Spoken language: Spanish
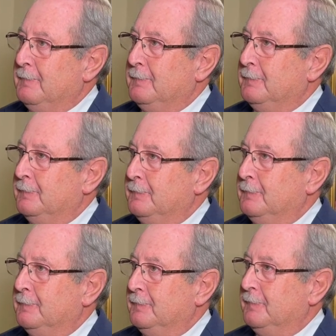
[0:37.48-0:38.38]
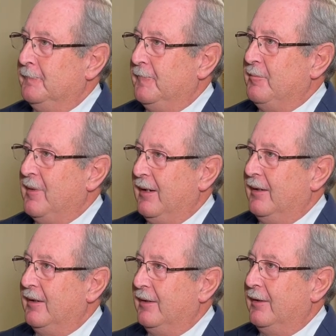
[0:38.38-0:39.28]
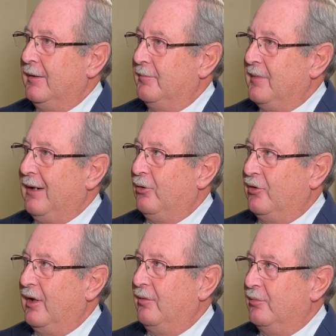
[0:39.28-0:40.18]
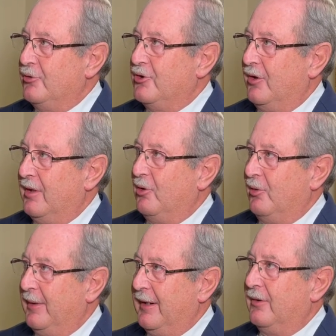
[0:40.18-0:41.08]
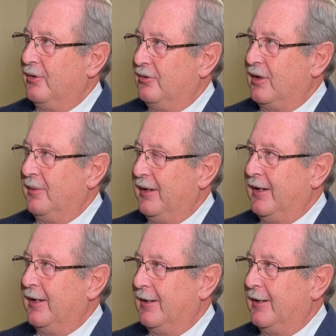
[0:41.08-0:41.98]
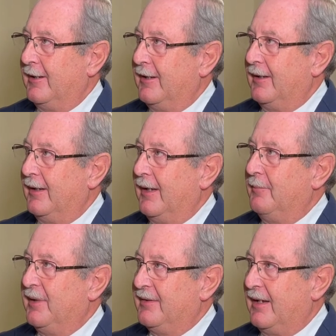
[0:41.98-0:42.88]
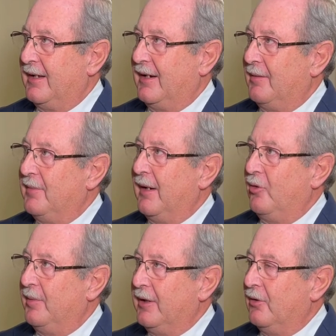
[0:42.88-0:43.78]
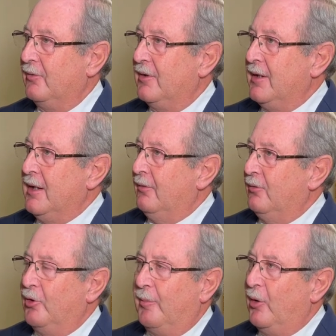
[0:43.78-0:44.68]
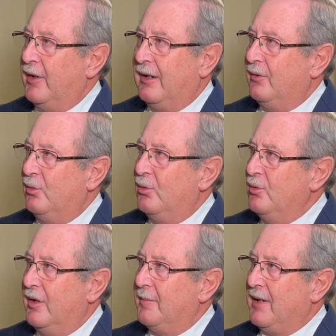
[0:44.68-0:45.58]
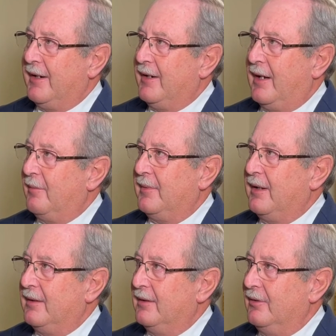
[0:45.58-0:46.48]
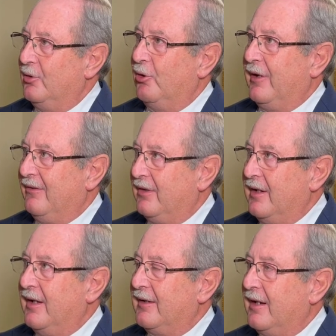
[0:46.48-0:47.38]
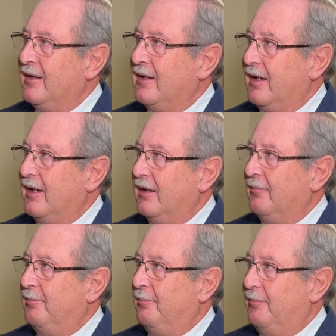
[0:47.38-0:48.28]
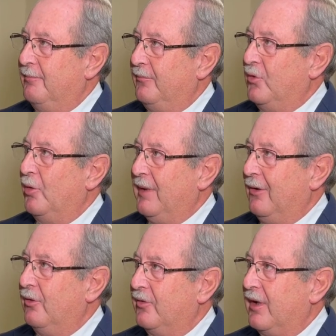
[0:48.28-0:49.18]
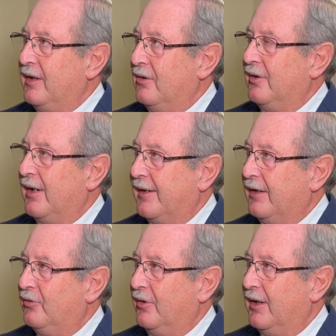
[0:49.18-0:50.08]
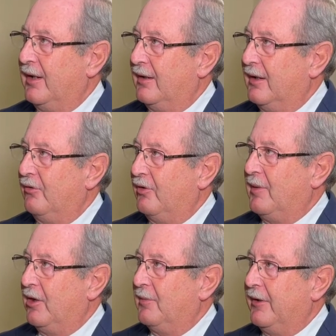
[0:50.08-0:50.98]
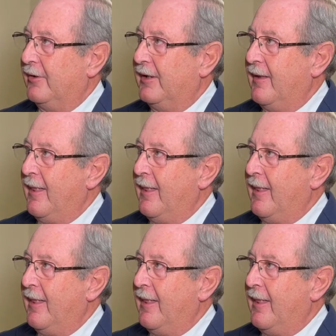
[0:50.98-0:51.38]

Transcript: Mm, y, me, ha costado mucho de volver otra vez a, empezar, cambiar de opinión. No podía nunca imaginarme lo que ese día 30 yo me encontré allí con el resto de los hermanos mayores,